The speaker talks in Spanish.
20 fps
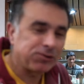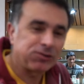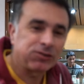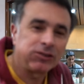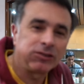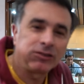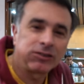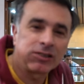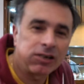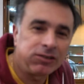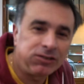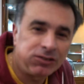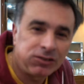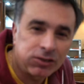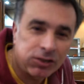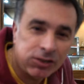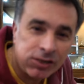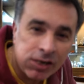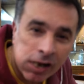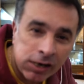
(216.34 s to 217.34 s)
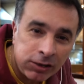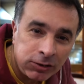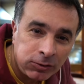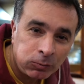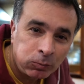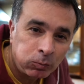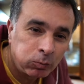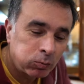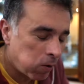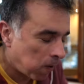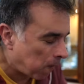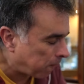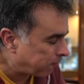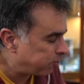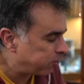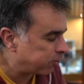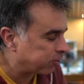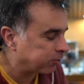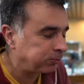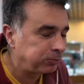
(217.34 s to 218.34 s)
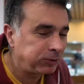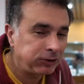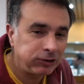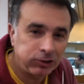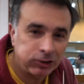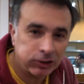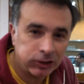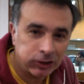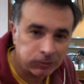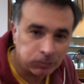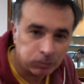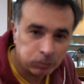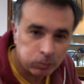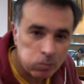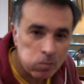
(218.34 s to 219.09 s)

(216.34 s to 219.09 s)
es el tradicional lomito